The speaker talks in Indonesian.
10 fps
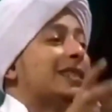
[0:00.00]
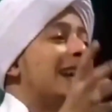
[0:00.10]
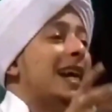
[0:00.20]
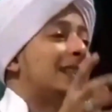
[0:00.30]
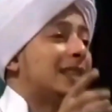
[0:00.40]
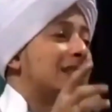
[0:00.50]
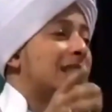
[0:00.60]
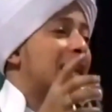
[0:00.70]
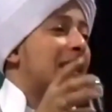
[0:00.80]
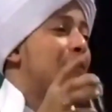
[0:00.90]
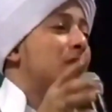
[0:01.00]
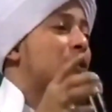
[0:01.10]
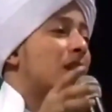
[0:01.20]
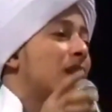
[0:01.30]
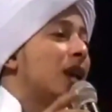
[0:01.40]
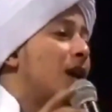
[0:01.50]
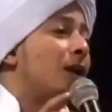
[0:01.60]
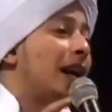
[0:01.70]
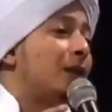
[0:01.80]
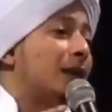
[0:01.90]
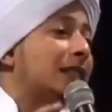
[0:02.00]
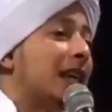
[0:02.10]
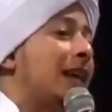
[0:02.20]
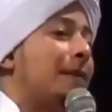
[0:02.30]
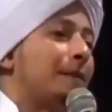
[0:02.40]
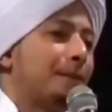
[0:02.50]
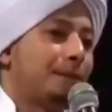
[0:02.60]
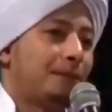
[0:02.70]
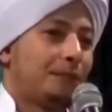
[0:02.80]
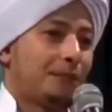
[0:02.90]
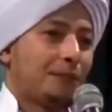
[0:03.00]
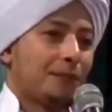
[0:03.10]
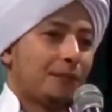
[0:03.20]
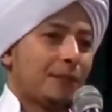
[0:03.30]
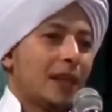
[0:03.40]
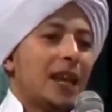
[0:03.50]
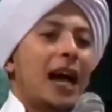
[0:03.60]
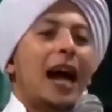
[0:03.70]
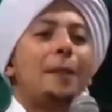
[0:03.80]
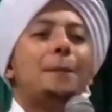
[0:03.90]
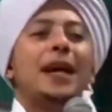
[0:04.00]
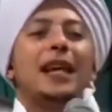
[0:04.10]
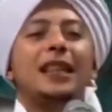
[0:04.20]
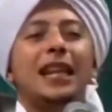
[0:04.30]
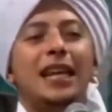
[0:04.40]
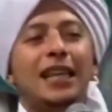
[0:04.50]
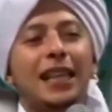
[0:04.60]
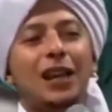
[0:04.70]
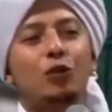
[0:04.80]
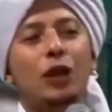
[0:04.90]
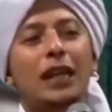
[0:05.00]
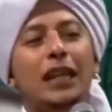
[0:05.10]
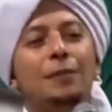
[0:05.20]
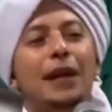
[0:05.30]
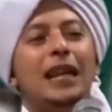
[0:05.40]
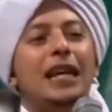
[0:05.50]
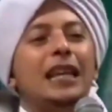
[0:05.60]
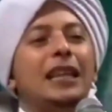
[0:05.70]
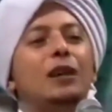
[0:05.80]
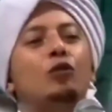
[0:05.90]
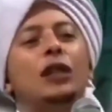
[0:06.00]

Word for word: sehat tentang Nabi Shallallahu Alaihi Wasallam. Apa yang telah kita lakukan ibadah kita